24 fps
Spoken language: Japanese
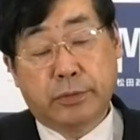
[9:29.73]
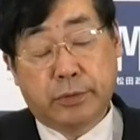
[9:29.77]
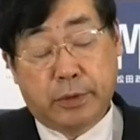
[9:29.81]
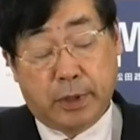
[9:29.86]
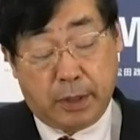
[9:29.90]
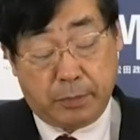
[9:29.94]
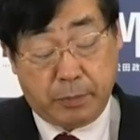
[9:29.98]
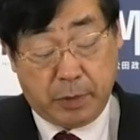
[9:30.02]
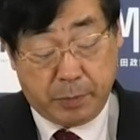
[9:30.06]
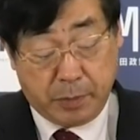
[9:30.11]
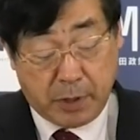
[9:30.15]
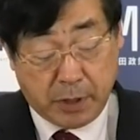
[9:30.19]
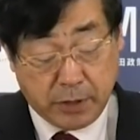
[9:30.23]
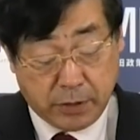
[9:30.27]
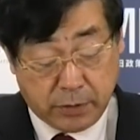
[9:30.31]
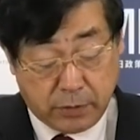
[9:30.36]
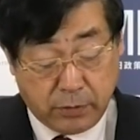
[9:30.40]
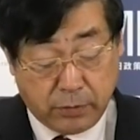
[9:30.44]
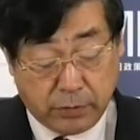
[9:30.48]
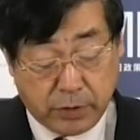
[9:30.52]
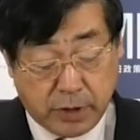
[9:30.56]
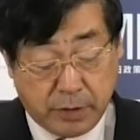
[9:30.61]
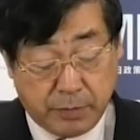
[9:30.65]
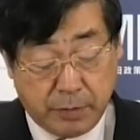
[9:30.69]
で見ます
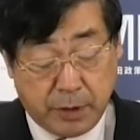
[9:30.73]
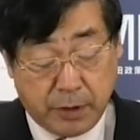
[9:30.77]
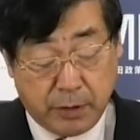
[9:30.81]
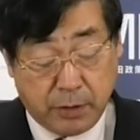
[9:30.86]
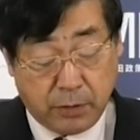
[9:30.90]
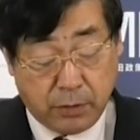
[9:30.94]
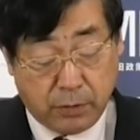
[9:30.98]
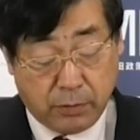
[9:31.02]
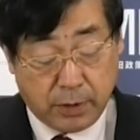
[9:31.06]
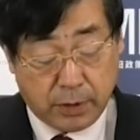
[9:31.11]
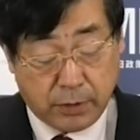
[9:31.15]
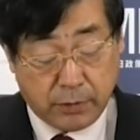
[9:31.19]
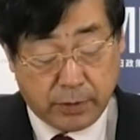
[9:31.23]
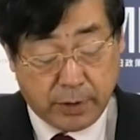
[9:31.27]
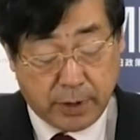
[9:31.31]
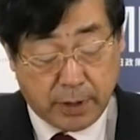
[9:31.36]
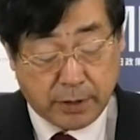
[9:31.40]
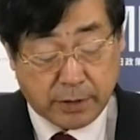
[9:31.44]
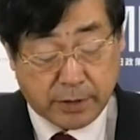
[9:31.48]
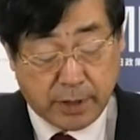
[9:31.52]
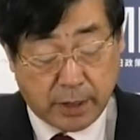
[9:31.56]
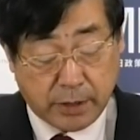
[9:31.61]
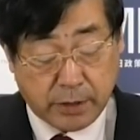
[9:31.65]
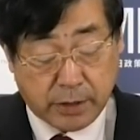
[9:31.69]
と、自民党はとり
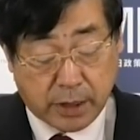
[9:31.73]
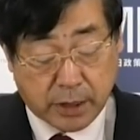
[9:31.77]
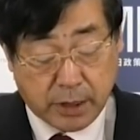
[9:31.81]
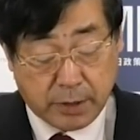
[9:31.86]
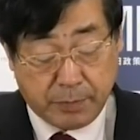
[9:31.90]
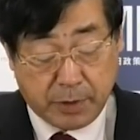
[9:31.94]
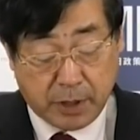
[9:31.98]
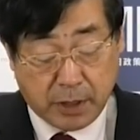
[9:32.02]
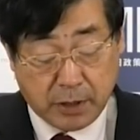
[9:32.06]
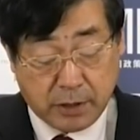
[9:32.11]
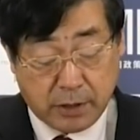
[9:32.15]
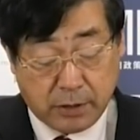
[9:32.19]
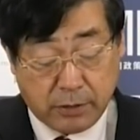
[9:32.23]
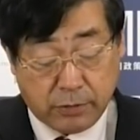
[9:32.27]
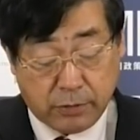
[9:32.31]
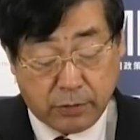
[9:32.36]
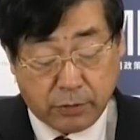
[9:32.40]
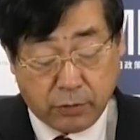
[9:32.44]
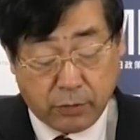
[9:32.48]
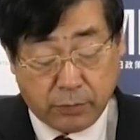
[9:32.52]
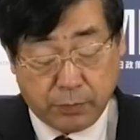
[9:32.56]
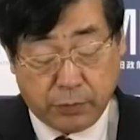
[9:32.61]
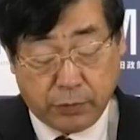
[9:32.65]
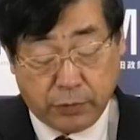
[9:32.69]
あえず38%
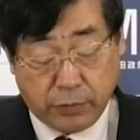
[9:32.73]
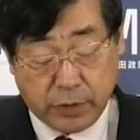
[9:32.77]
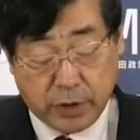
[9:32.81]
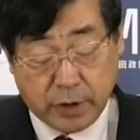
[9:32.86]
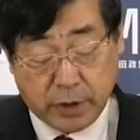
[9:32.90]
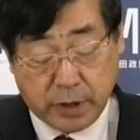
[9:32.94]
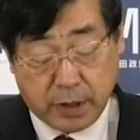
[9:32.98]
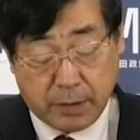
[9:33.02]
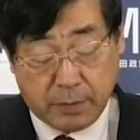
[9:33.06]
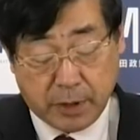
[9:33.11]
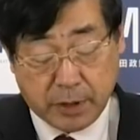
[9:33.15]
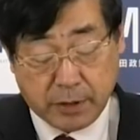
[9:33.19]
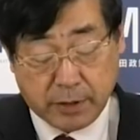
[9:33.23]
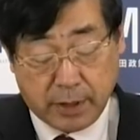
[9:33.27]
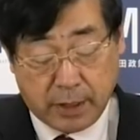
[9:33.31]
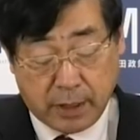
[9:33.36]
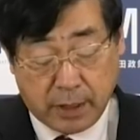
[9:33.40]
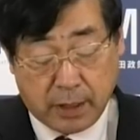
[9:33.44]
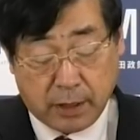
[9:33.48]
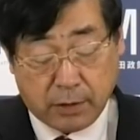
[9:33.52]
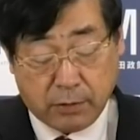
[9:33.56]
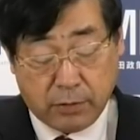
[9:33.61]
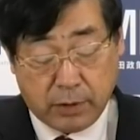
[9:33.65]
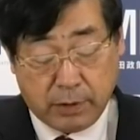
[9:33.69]
でトップを維持してます
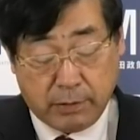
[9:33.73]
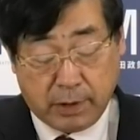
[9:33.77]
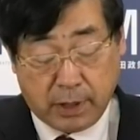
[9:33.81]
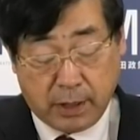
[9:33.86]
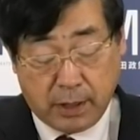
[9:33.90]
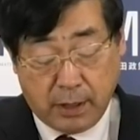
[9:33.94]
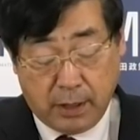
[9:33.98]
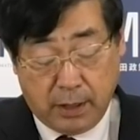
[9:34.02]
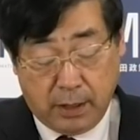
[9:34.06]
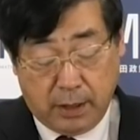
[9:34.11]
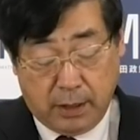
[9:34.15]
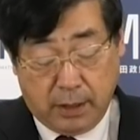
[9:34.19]
が、これは